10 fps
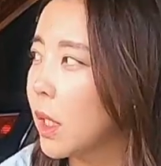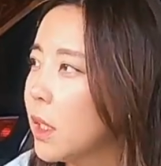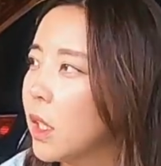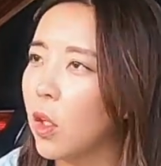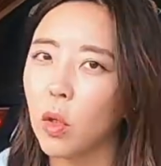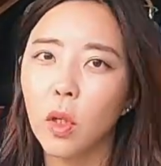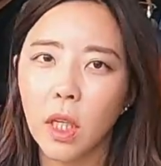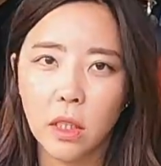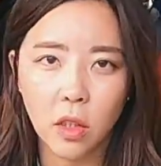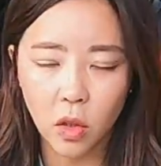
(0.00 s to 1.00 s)
사이즈가 여러
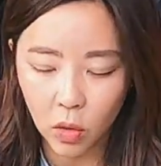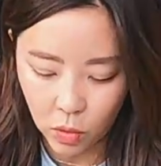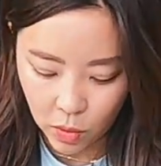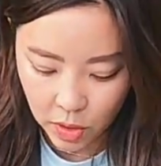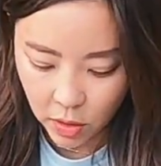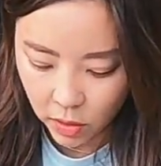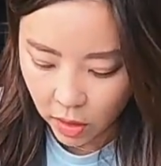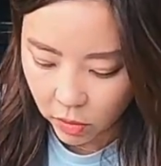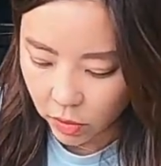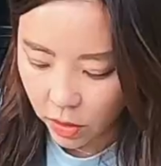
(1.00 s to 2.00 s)
개 있었던 걸로 기억을
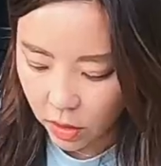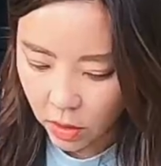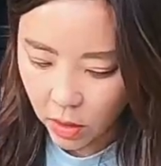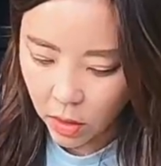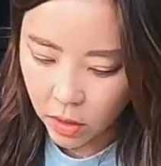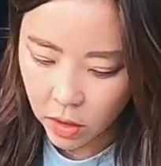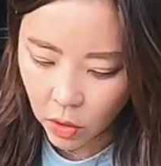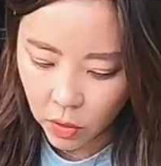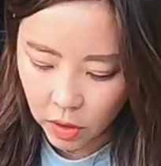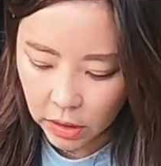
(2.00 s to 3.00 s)
하거든요. 근데
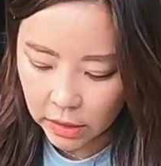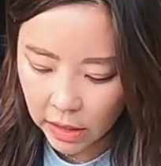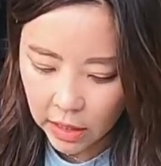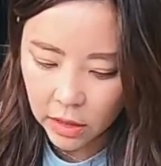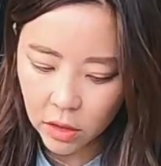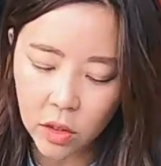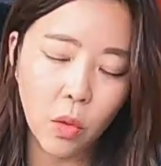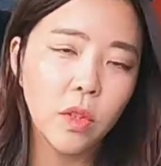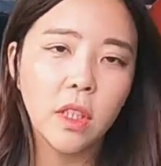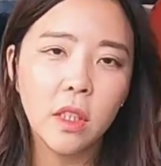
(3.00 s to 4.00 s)
저는 이 사이즈
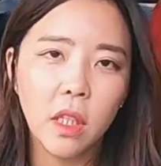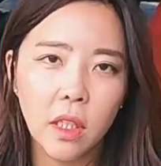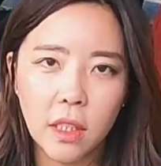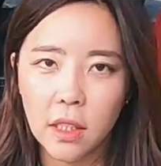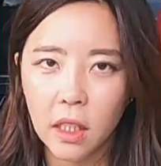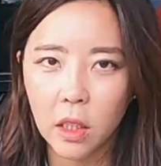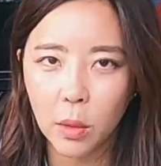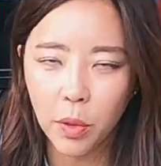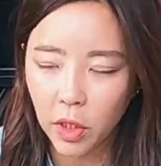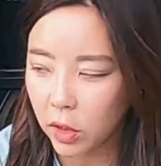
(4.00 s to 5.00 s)
그냥 혼자 쓸 때는 이
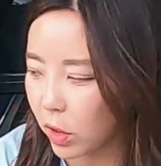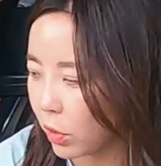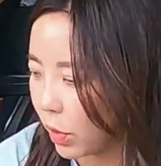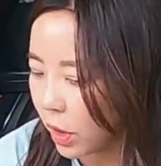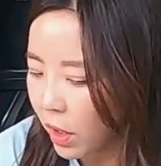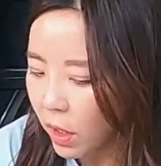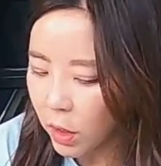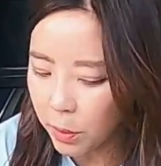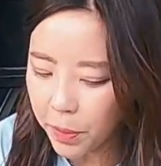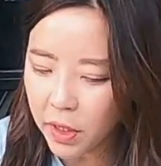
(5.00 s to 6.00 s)
사이즈가 편하더라고요.
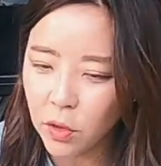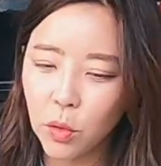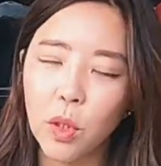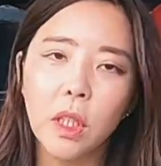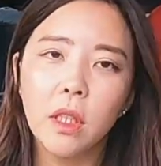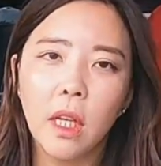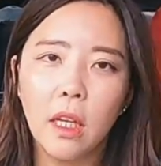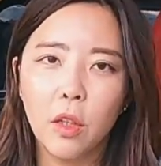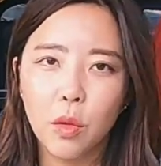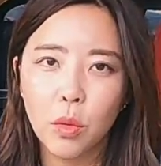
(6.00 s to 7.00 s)
큰 박스도
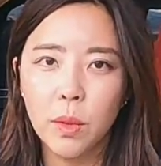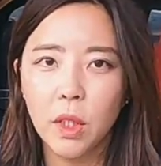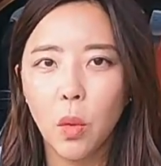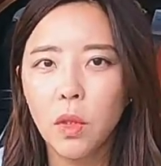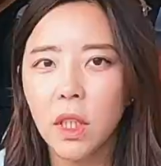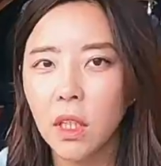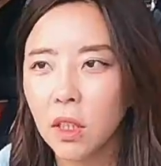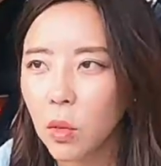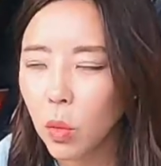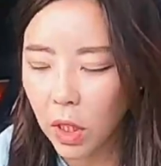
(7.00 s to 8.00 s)
있는데 조금 이제 혼자
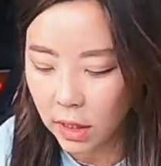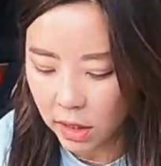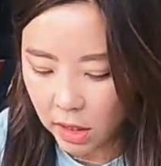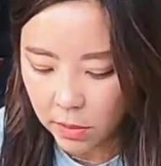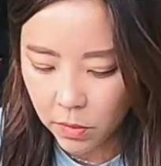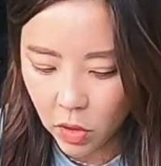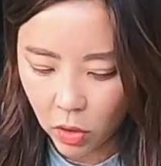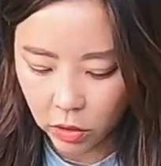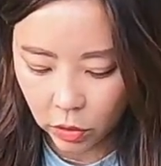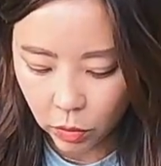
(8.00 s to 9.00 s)
들고 다니기
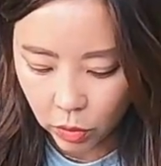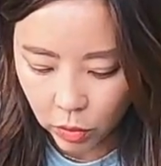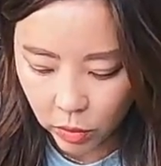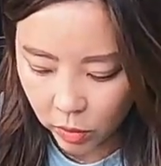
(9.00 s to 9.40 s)
힘들어가지고